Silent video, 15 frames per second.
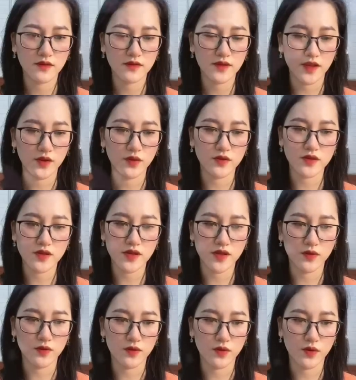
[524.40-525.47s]
Thái độ trước kia
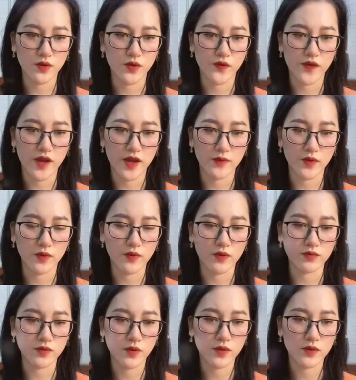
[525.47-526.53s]
của tôi đối với em cũng
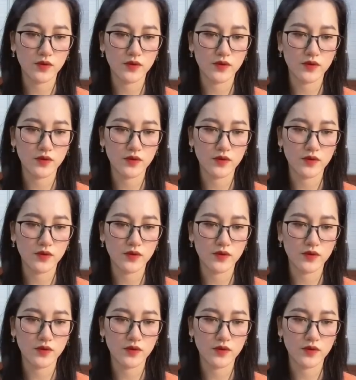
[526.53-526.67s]
không tốt